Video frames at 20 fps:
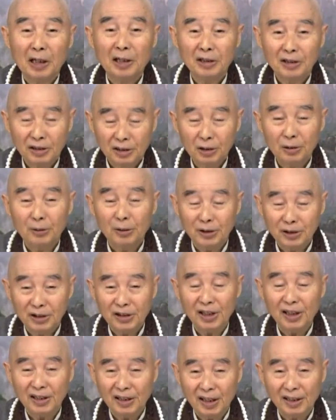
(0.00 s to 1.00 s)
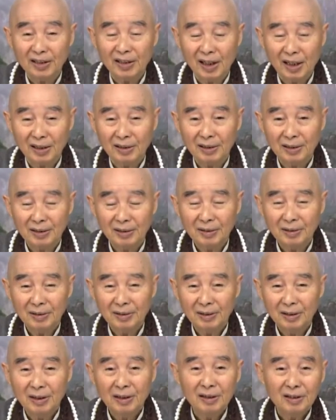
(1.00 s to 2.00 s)
啊，你可以先看他的，
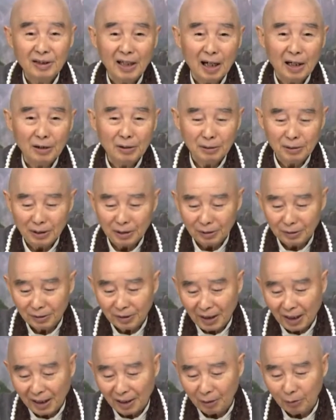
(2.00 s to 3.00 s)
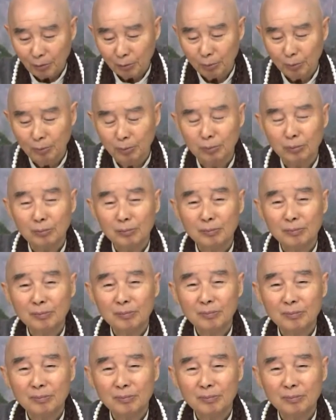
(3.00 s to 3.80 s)
然后你就看古注。